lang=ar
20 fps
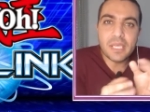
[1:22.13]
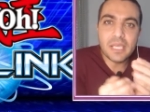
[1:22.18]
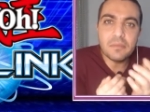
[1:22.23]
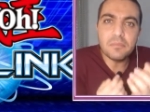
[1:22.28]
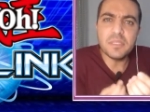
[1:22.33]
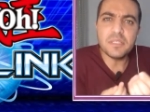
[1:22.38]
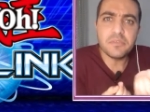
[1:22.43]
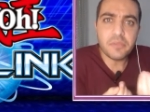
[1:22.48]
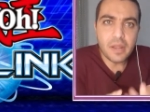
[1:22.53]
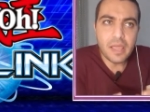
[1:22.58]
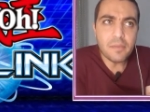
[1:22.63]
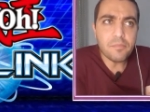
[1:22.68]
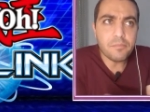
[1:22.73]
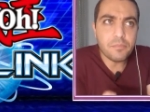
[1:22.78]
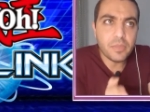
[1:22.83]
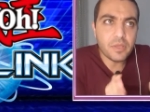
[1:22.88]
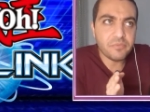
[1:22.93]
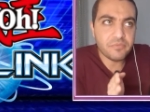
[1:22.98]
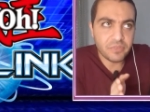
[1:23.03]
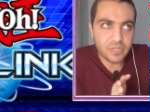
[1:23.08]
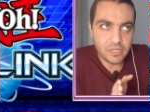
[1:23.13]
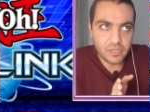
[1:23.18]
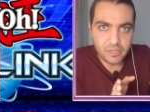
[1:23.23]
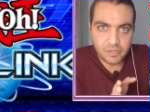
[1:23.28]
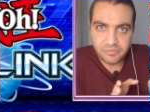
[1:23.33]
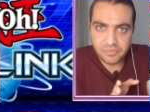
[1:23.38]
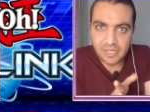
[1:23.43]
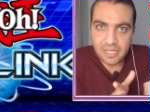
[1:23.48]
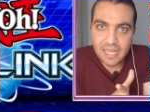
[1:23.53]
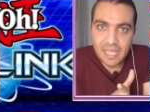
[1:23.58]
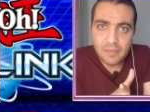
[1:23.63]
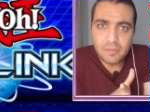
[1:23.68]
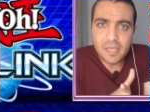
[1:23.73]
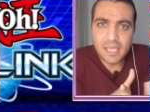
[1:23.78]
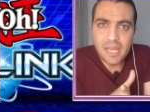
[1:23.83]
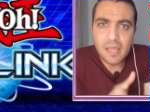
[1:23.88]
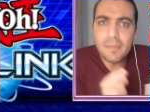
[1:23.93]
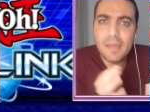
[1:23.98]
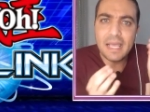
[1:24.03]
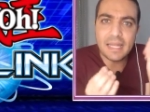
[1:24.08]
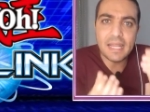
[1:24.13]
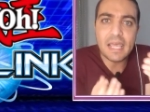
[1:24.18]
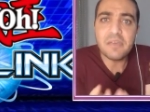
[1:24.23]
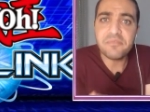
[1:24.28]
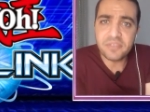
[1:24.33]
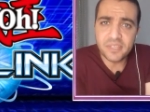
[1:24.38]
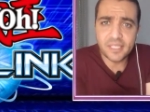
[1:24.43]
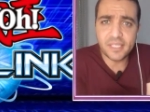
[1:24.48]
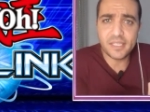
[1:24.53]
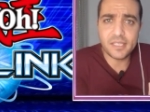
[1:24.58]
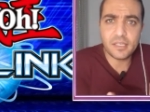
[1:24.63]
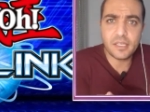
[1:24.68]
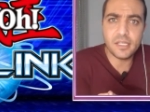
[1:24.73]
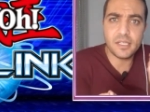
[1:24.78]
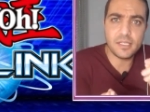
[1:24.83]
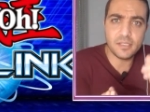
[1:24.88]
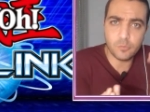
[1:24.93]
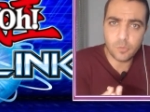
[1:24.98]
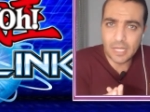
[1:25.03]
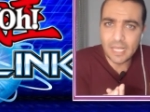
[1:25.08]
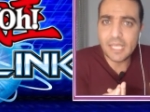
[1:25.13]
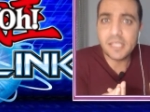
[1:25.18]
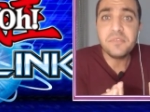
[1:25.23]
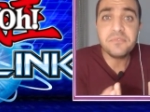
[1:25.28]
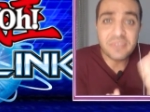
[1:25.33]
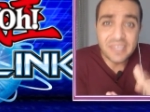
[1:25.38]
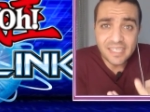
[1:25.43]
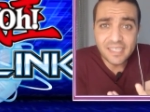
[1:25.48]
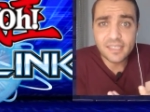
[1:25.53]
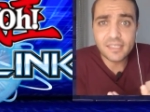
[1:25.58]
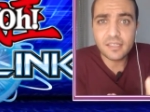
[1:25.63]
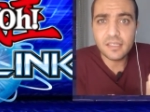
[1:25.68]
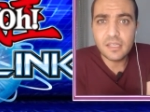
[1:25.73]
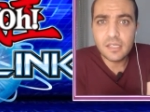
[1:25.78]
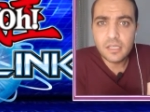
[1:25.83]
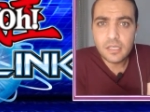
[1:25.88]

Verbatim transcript: كلمه تراب في في اللعبه هنا معناها فخ ورقه فخ